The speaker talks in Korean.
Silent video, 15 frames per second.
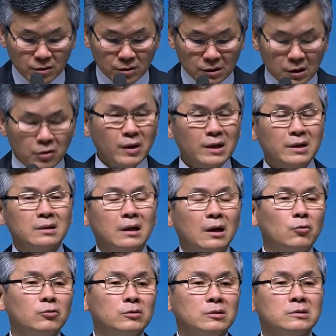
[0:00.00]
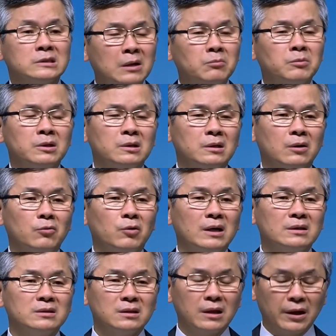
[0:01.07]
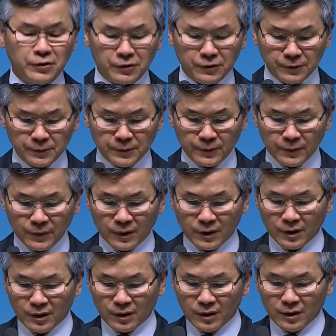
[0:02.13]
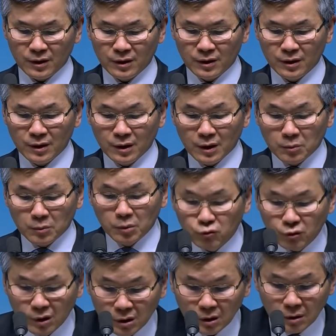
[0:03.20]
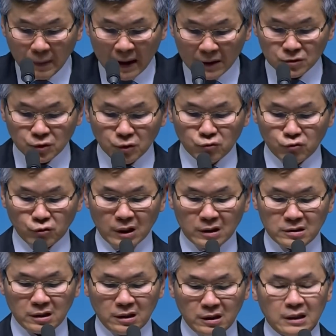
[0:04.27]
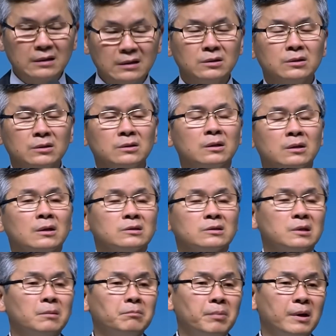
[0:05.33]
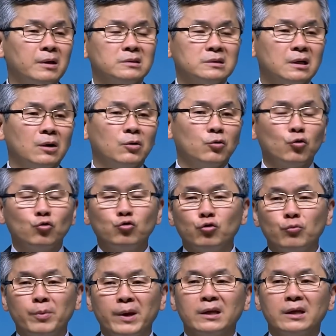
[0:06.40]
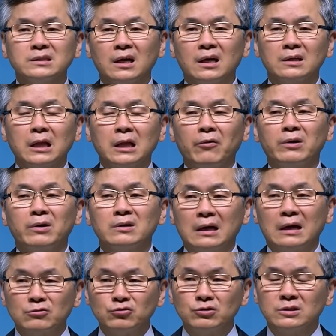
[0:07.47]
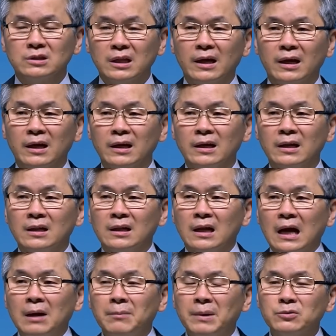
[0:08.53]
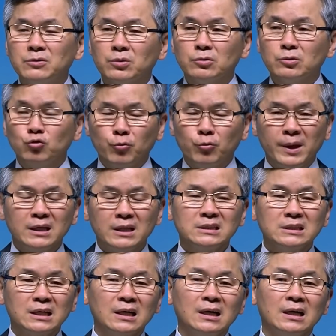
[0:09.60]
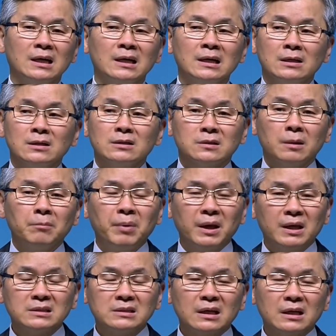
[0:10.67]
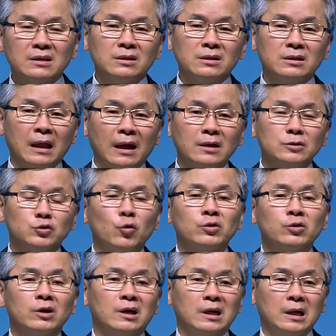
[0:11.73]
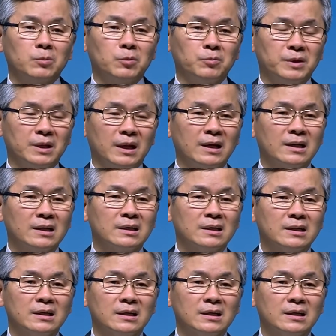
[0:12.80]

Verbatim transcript: 어느 영화에 나오는 장면이라고 하는데요. 미국의 어느 방송국에서 일하는 선배 기자하고 후배 기자가 대화를 나누는데 아마도 그 후배 기자가 그 선배 기자를 되게 존경하나 봅니다.